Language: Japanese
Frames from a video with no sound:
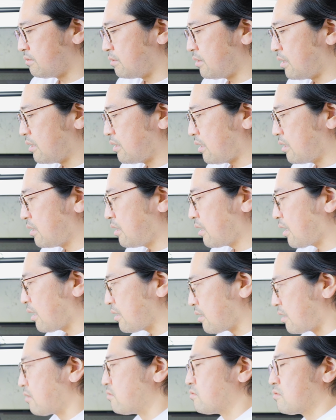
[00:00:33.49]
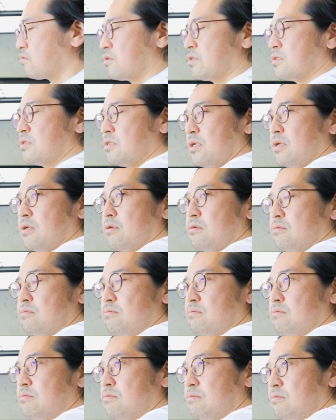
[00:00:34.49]
で、なんでかっていうとですね、
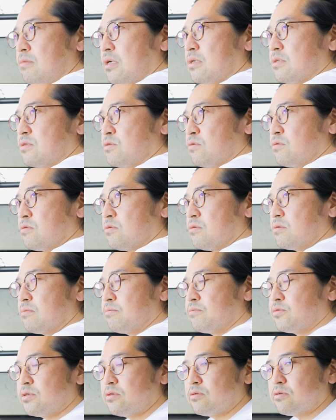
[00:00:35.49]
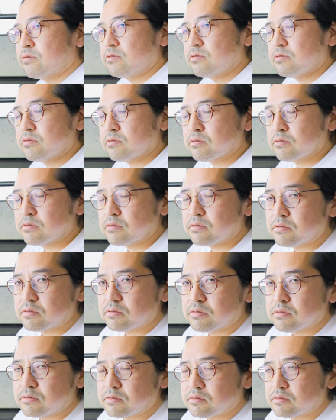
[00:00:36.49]
まあその
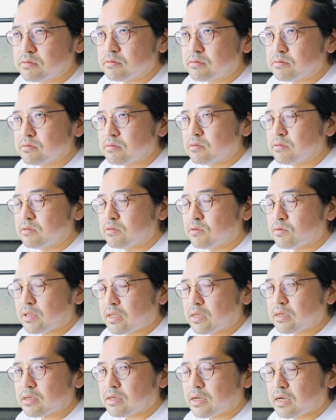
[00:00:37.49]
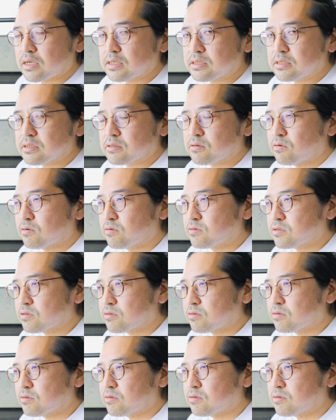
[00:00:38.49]
Vlog のね画質向
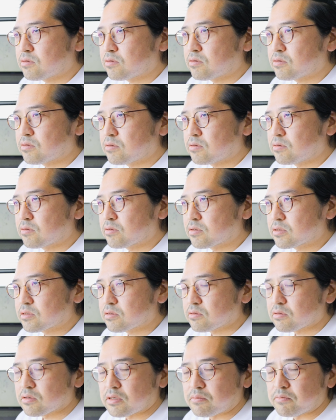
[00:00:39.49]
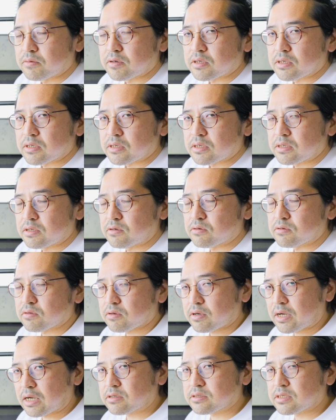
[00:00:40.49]
上をちょっと今いろいろ
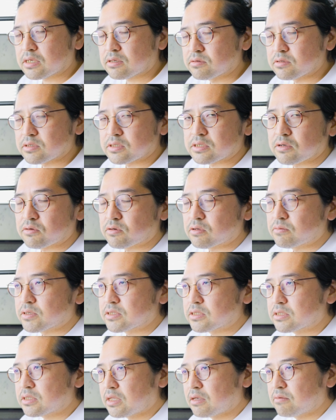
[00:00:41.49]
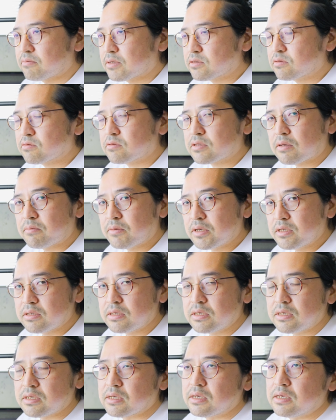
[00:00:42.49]
と画策しておりまして、まあ、そのため
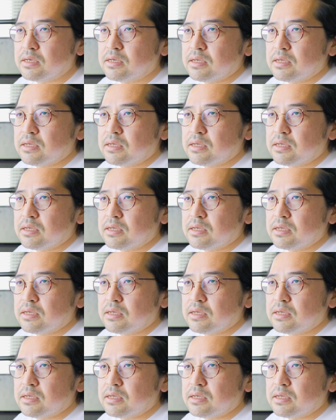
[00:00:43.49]
に